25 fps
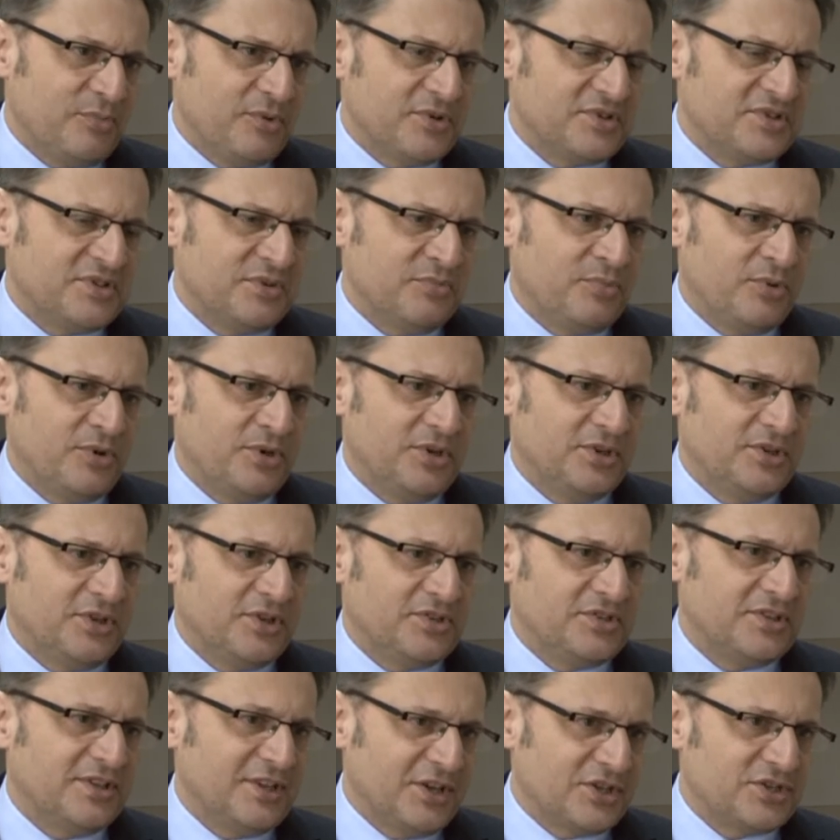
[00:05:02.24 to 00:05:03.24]
polscy
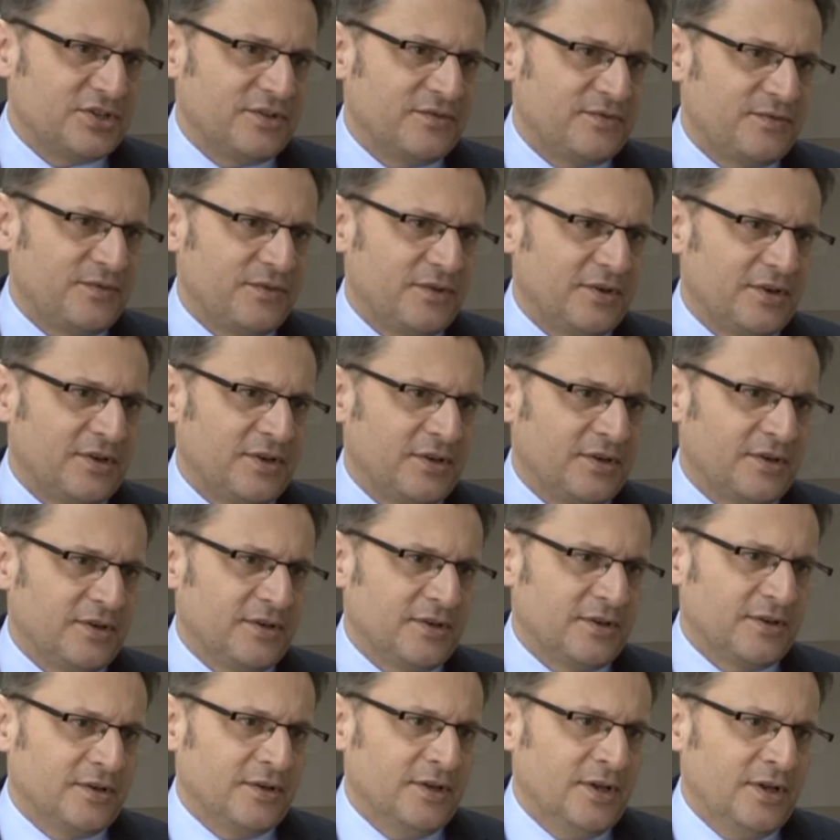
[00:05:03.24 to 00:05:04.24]
politycy, także w e,
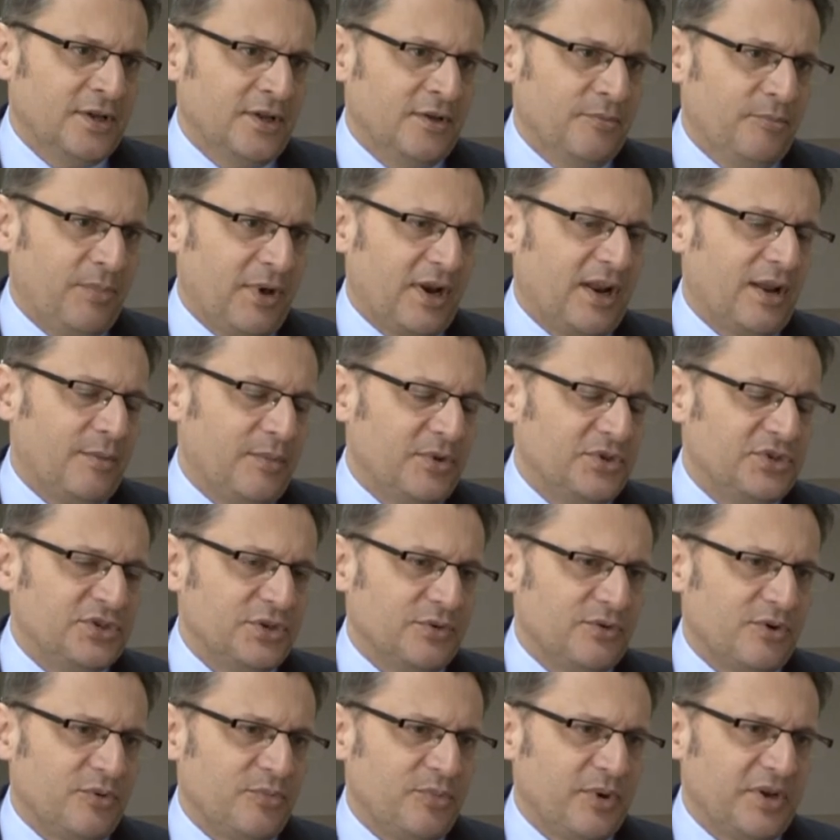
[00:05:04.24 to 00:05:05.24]
Parlamencie
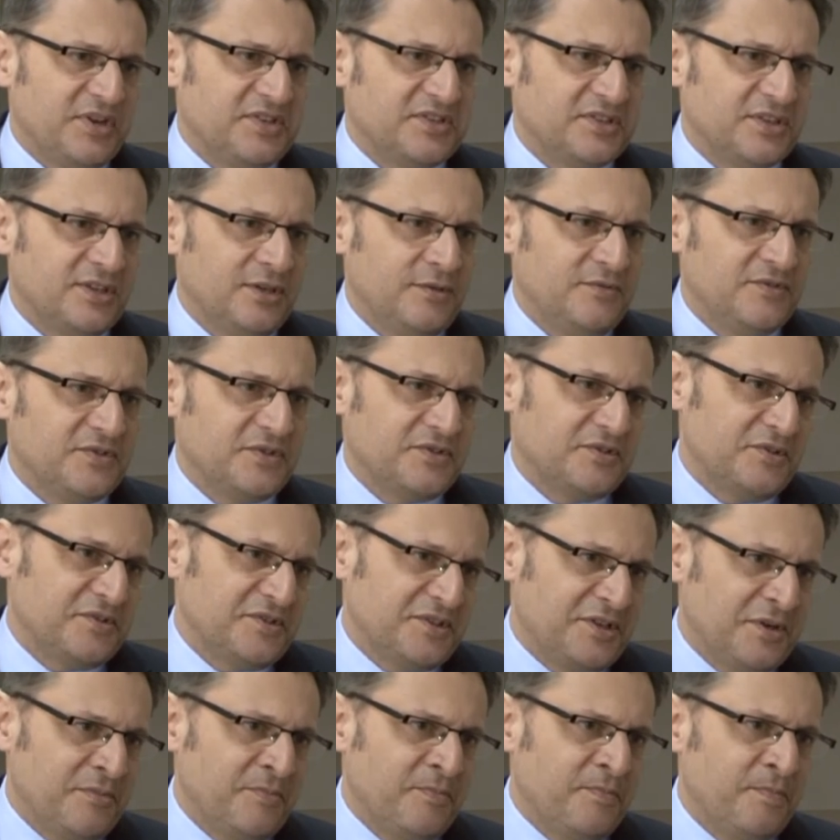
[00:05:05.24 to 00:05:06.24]
Europejskim. W związku z
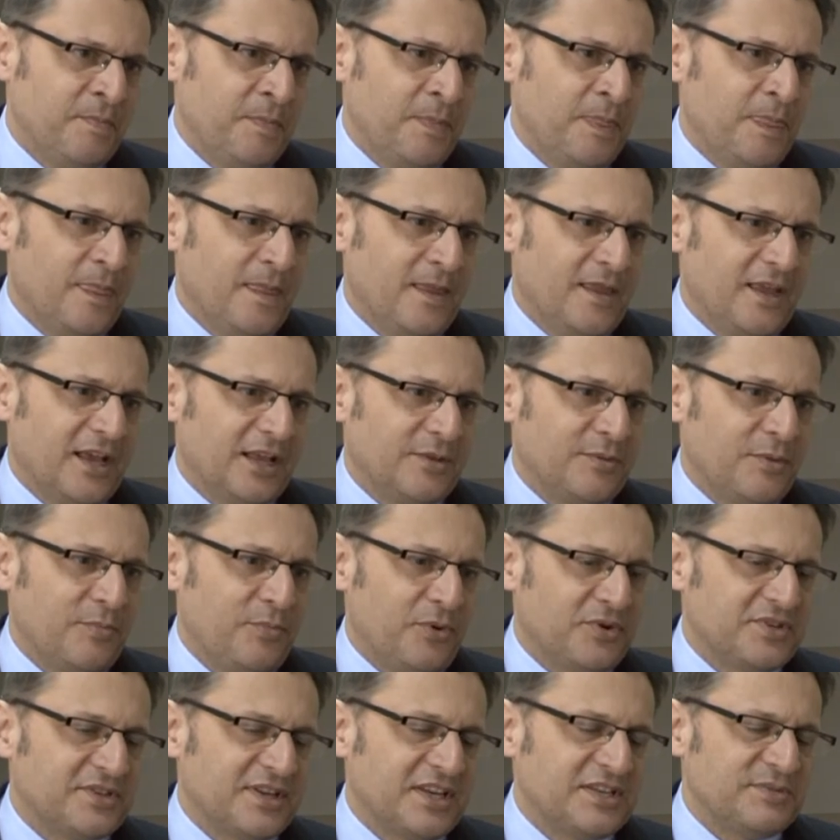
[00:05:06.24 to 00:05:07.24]
tym, gdyby
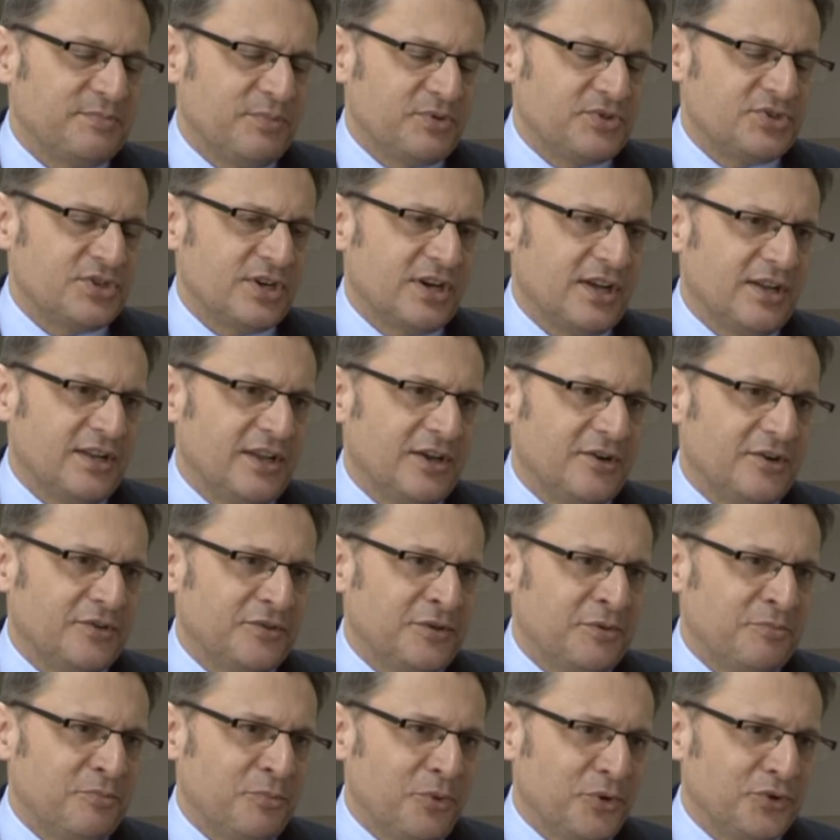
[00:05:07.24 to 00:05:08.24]
Polska jest postrzegana jako
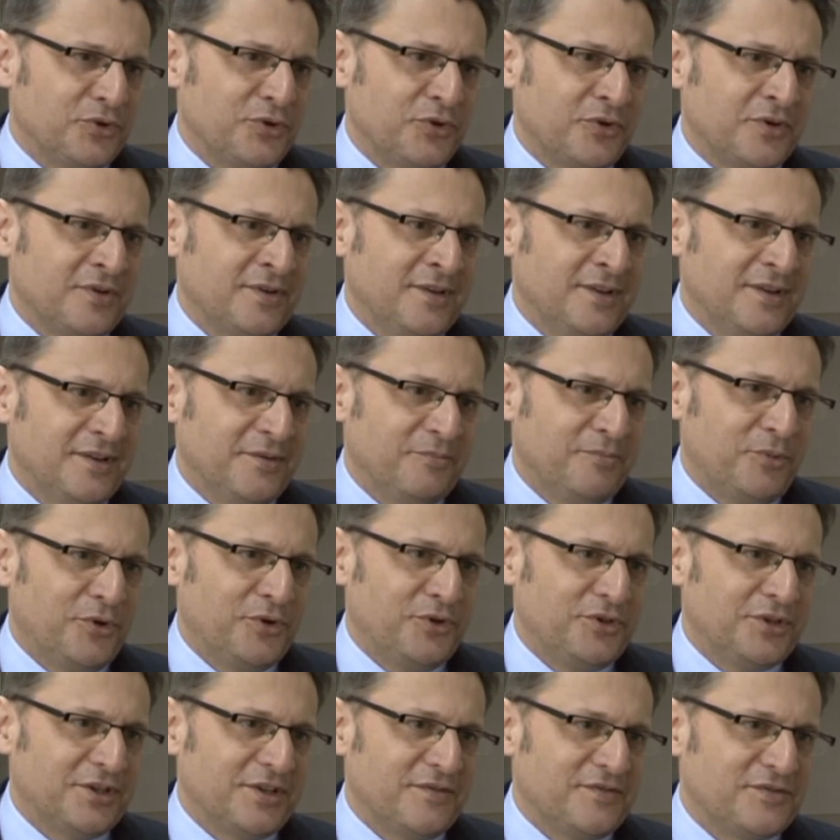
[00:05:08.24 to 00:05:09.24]
ten motor
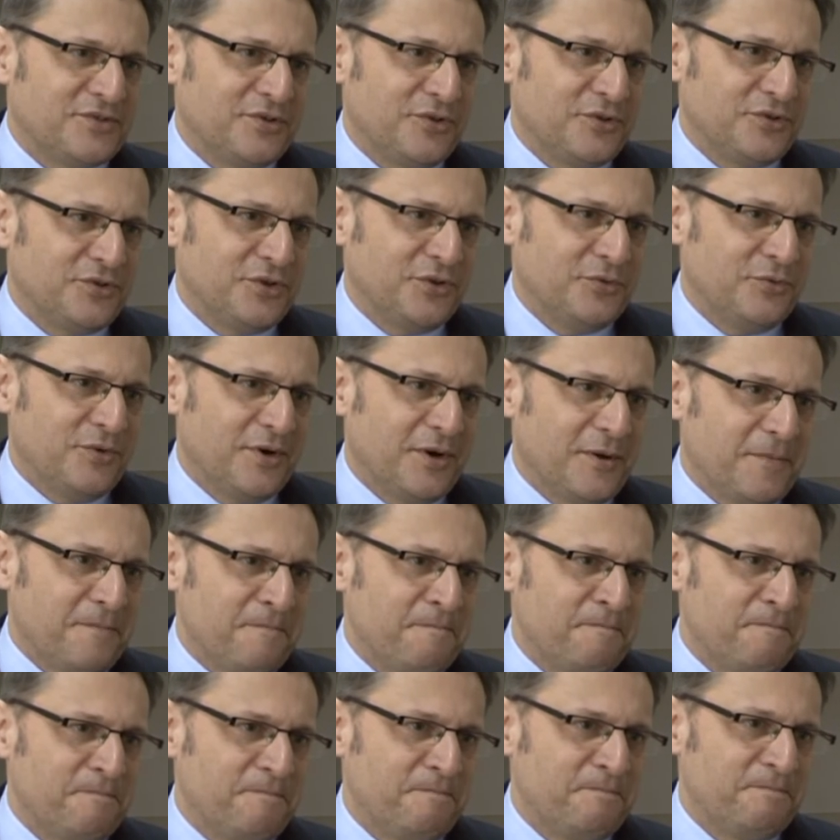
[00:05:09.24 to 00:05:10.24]
polityki wschodniej
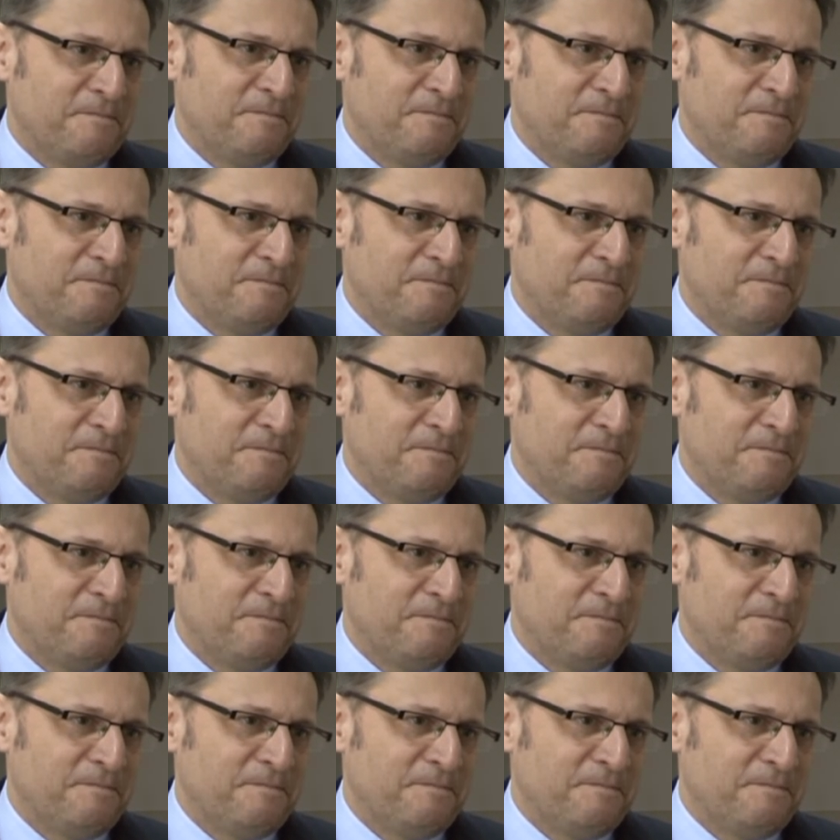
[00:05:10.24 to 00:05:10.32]
UE.